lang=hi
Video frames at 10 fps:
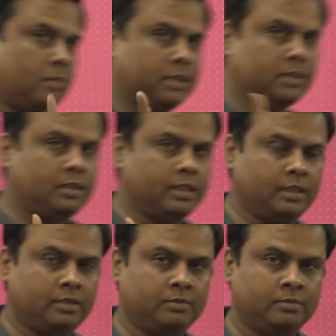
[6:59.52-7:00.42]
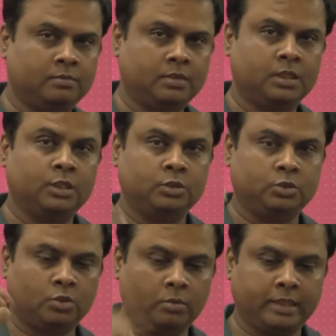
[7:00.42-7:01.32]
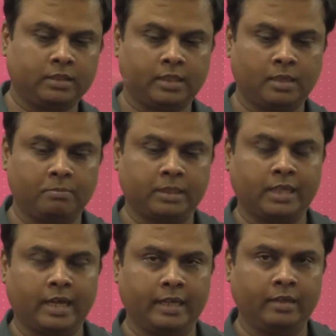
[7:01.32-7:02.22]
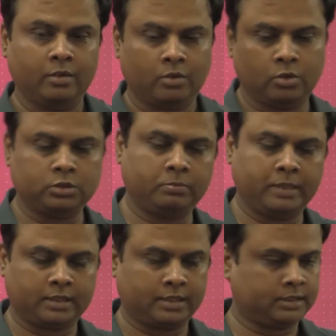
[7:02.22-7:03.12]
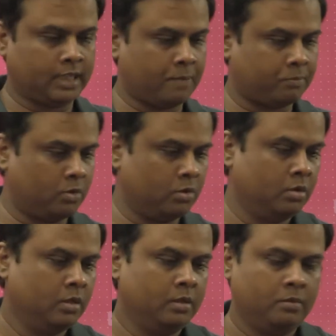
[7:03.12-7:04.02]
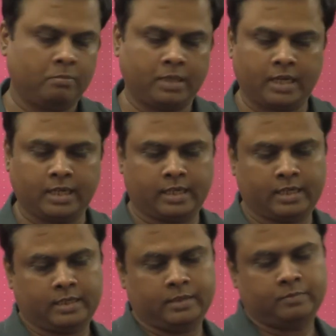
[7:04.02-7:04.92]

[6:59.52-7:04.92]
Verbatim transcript: मेथड नहीं जो मेथड हम बताएं उस मेथड से आपको बनाना है